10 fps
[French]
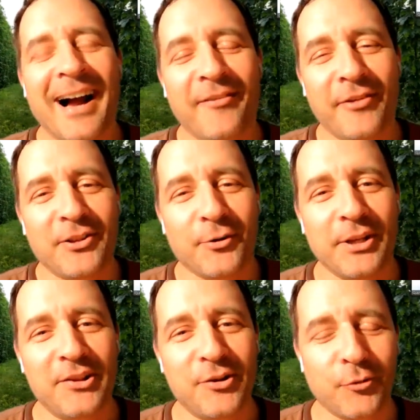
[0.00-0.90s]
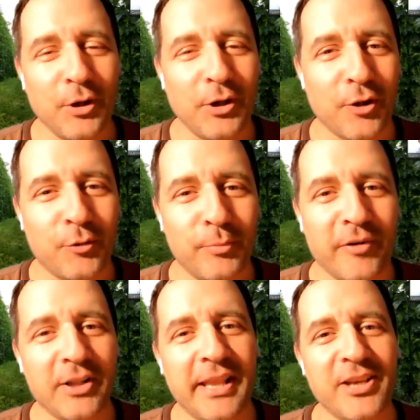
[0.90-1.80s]
En fait, on est situé sur le
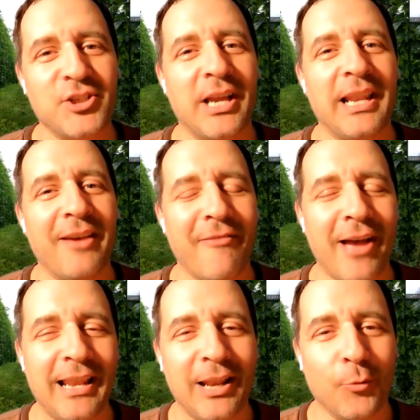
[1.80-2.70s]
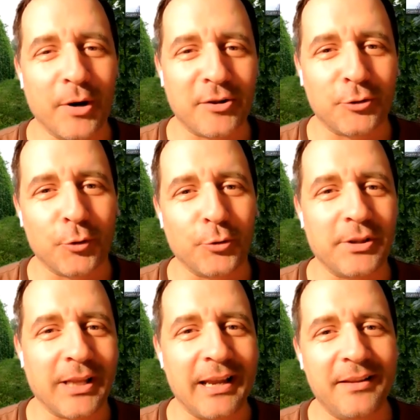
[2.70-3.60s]
boulevard d'Agenais à Laval, à l'ouest de l'autoroute
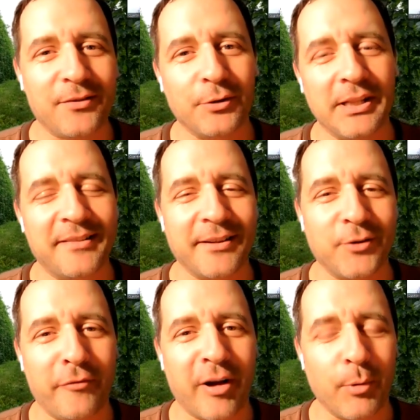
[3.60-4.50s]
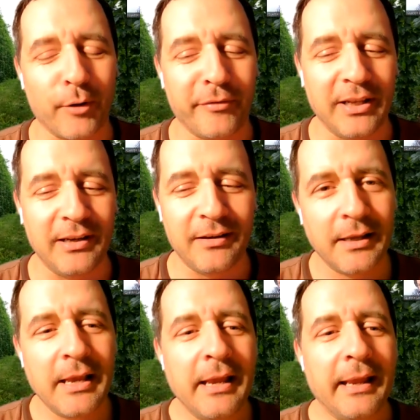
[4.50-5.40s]
13. On est dans le secteur Fabreville.
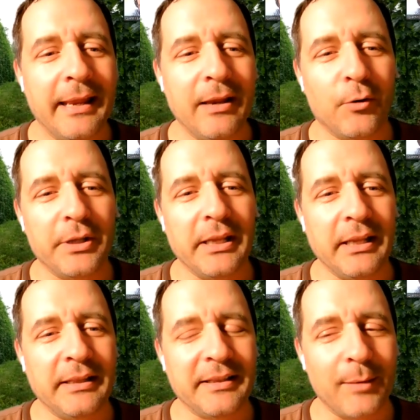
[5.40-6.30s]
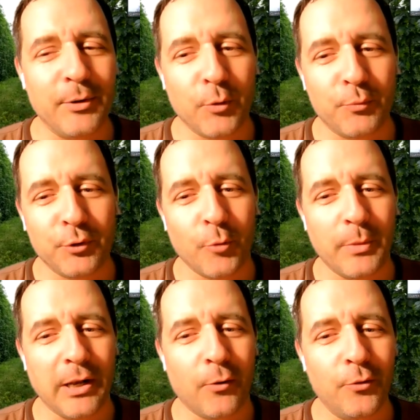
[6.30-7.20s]
Et on est établi depuis
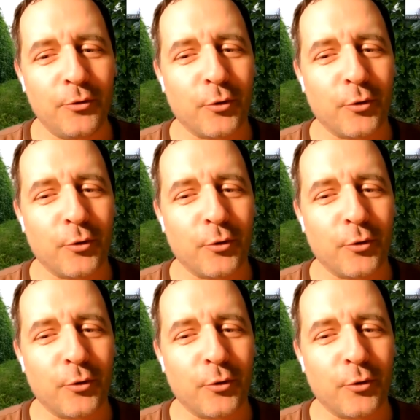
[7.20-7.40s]
2011.